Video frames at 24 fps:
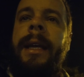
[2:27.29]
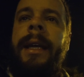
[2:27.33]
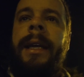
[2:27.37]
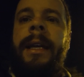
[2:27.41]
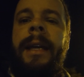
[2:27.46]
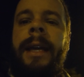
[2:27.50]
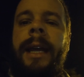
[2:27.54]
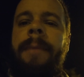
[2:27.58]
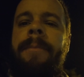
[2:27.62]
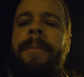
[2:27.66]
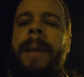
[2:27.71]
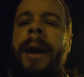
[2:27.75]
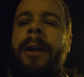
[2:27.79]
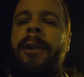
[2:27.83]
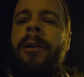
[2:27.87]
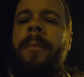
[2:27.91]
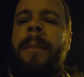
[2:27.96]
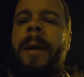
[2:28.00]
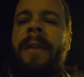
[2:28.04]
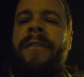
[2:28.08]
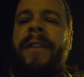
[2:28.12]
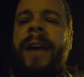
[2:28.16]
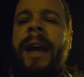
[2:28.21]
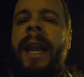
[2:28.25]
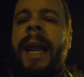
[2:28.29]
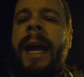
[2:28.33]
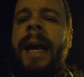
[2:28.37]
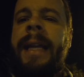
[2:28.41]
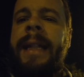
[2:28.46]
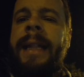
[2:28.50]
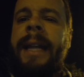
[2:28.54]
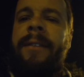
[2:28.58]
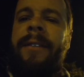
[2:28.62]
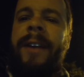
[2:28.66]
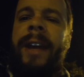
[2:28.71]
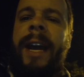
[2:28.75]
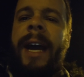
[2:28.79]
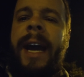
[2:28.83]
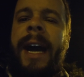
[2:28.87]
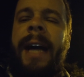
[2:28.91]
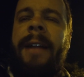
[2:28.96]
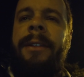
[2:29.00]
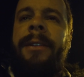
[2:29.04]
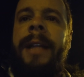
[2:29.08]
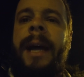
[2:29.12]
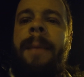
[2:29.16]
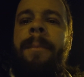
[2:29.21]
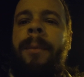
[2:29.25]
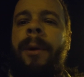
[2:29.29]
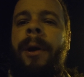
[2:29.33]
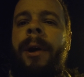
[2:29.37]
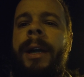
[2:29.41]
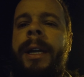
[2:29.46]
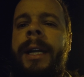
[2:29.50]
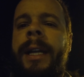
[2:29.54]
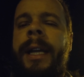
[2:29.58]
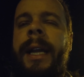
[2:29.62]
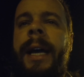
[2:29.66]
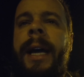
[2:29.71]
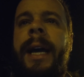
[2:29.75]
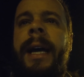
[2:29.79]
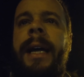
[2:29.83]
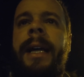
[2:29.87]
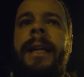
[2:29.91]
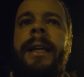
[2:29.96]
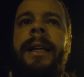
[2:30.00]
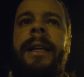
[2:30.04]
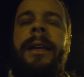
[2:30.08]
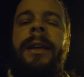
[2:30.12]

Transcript: E ele parou para falar que estava errado na porta lá.